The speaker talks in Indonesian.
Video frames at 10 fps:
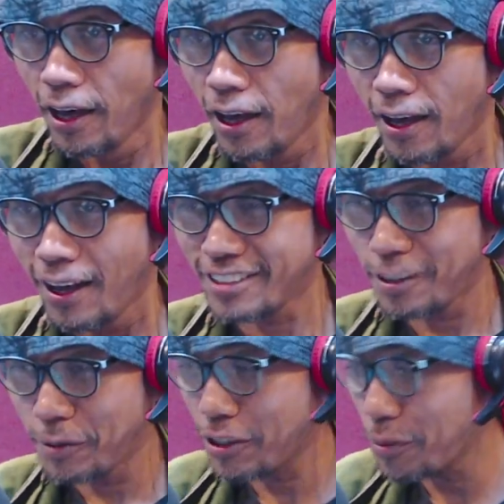
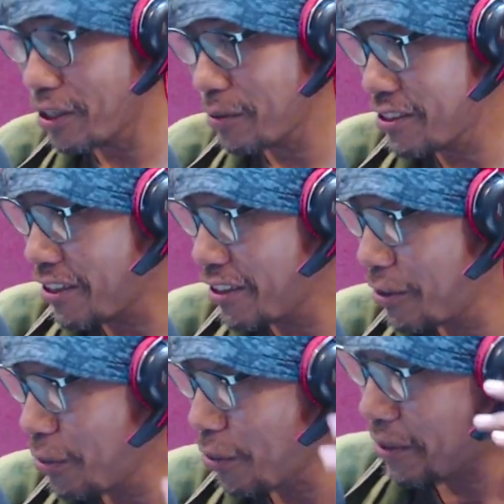Assalamualaikum warahmatullahi
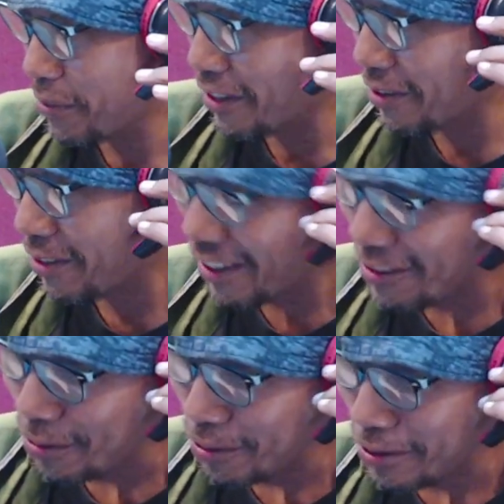
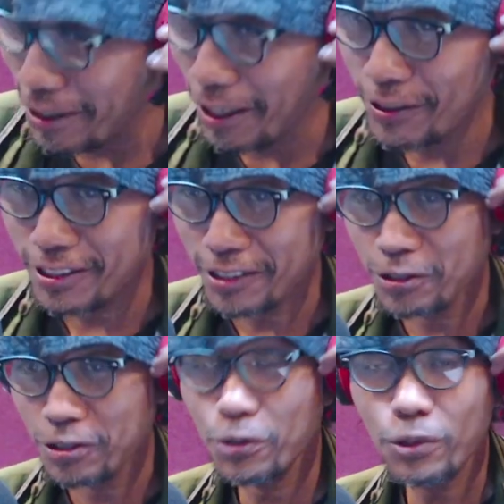wabarakatuh dari
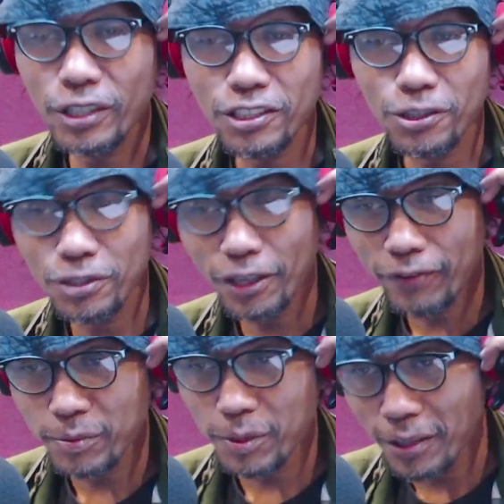kawasan Kurinci 7
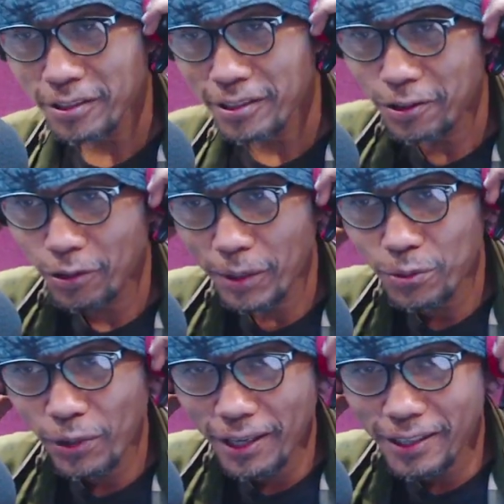FM 91,2
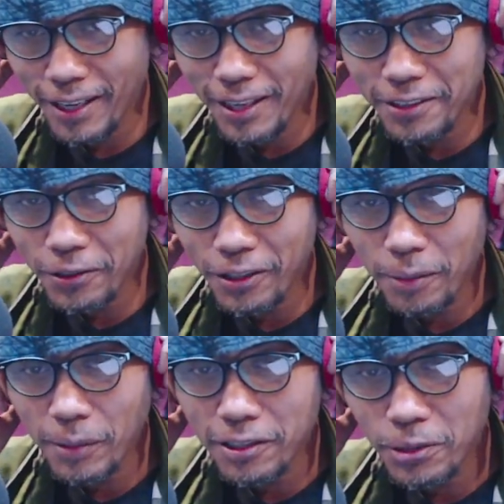Radio Kota
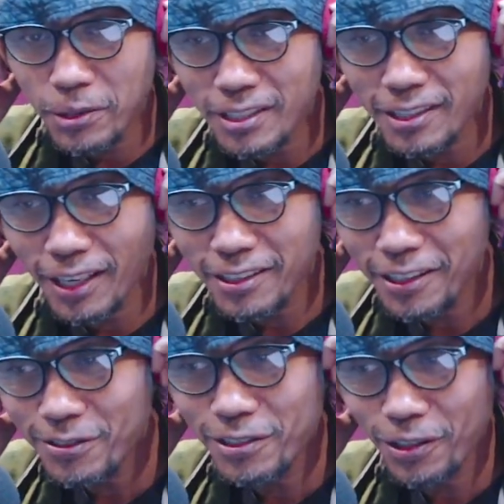Batik News Interaktif
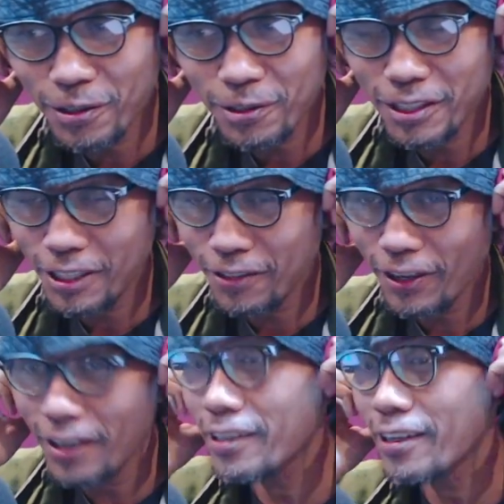Solutif
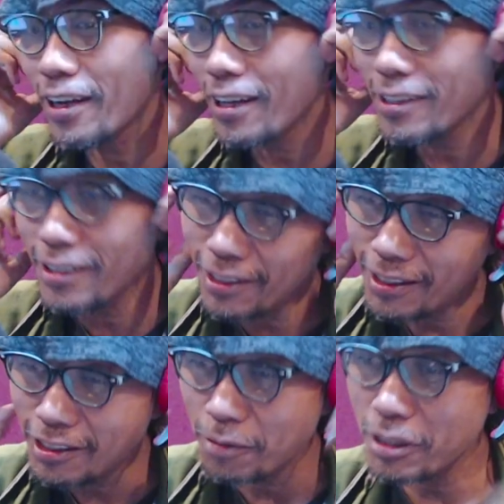hadir lagi
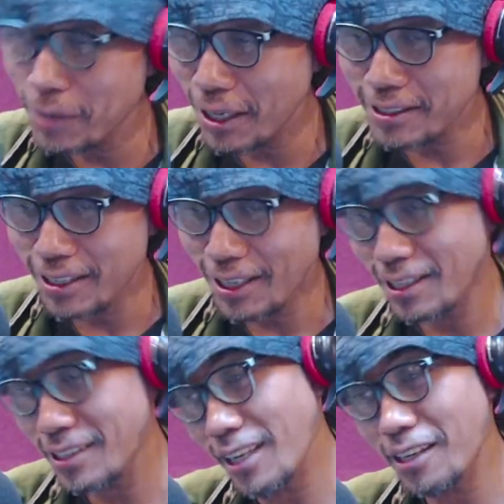seperti biasa
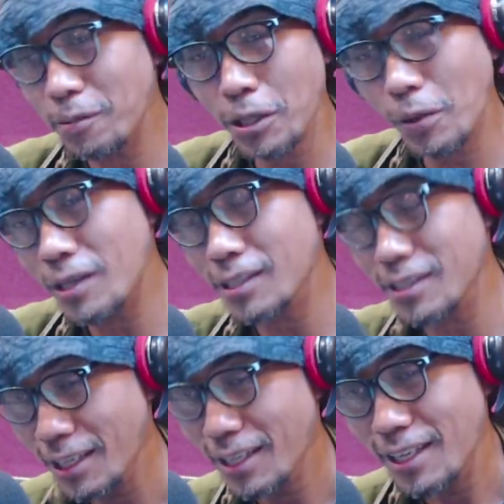ada saya Ribu Tawani
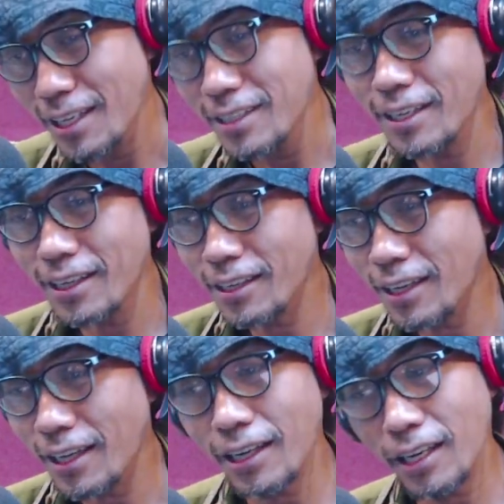yang
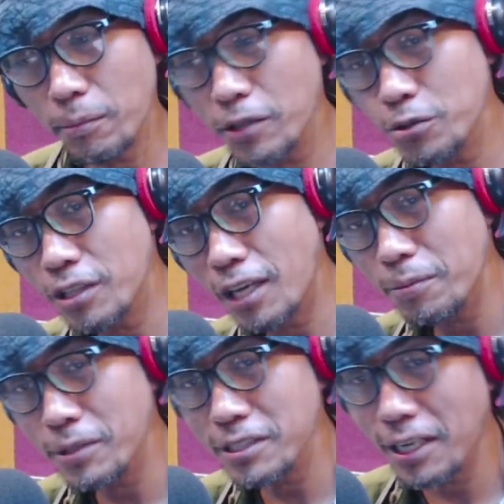akan melanjutkan
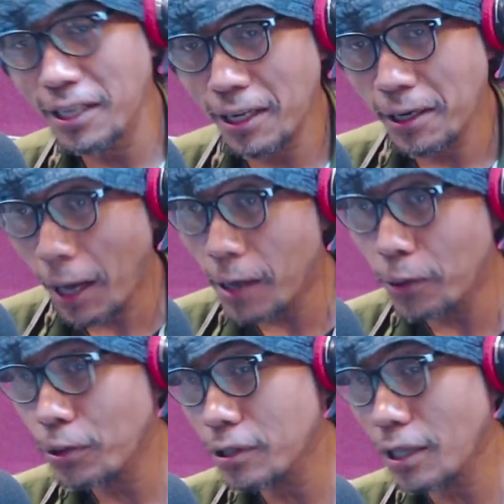perjalanan
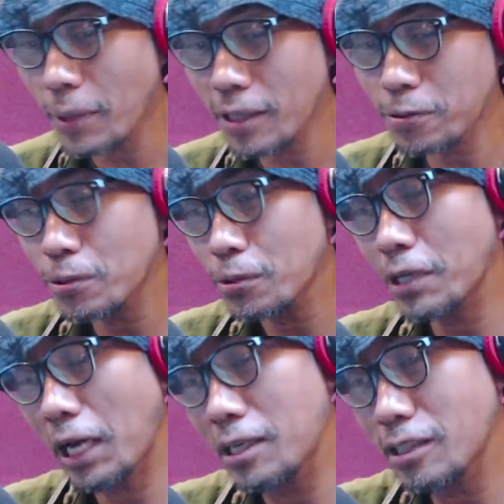Halo Kota Batik untuk
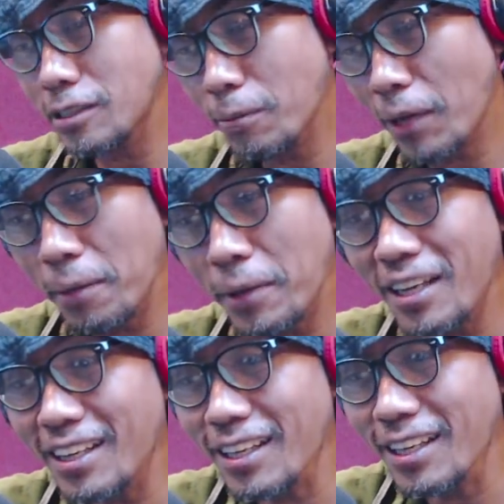edisi malam hari ini